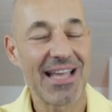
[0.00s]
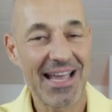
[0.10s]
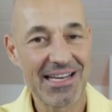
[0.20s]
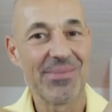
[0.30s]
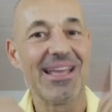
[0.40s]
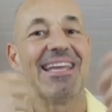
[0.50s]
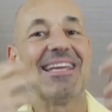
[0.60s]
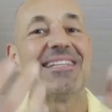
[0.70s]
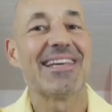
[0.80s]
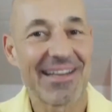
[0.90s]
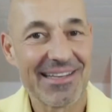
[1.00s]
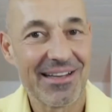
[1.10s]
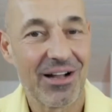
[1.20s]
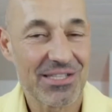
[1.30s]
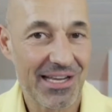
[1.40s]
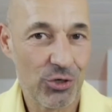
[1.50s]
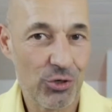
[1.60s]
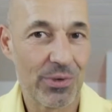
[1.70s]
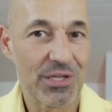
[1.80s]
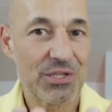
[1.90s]
deinem Inneren als eine
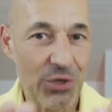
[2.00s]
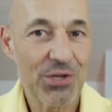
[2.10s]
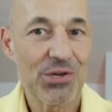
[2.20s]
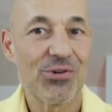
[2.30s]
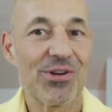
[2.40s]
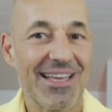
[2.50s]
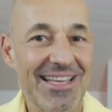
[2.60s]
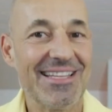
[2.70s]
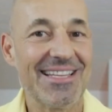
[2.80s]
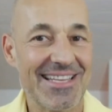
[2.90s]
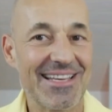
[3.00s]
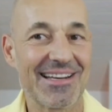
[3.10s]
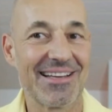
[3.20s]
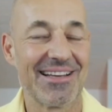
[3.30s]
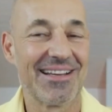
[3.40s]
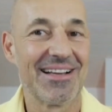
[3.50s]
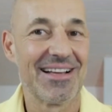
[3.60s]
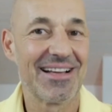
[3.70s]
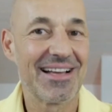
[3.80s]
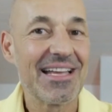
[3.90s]
Überzeugung in dir
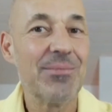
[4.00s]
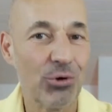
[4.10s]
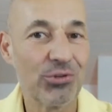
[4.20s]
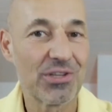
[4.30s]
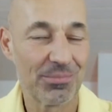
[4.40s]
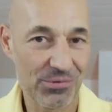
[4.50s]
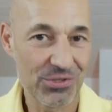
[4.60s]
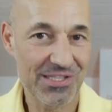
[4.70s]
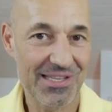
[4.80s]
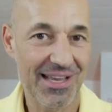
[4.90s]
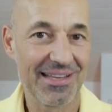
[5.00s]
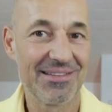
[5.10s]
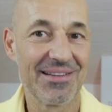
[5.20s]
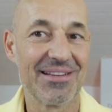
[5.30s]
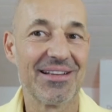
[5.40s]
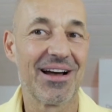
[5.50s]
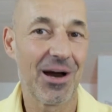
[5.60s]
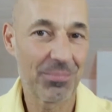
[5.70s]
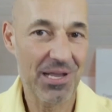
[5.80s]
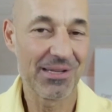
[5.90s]
im Unterbewusstsein
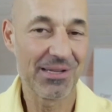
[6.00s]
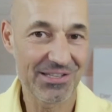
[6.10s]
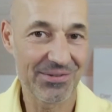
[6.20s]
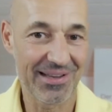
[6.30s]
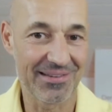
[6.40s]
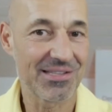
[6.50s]
abgebildet werden.